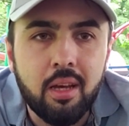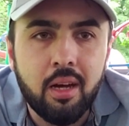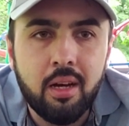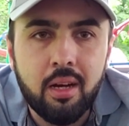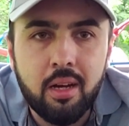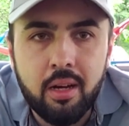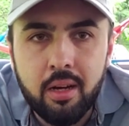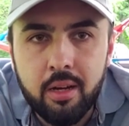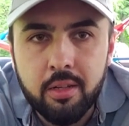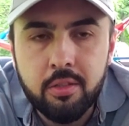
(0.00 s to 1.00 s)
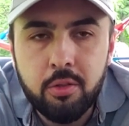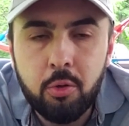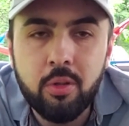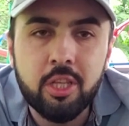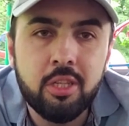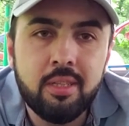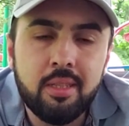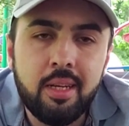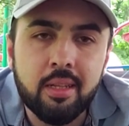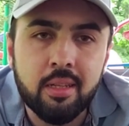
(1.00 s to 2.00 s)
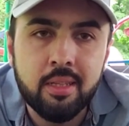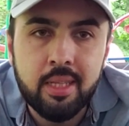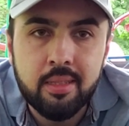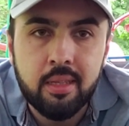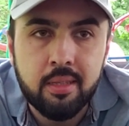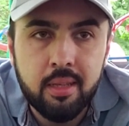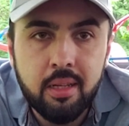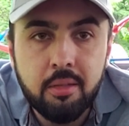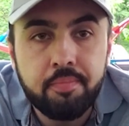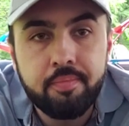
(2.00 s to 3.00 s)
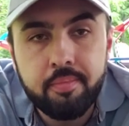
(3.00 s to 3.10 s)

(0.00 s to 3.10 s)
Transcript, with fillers: А с 3 до 6 лет это детский сад,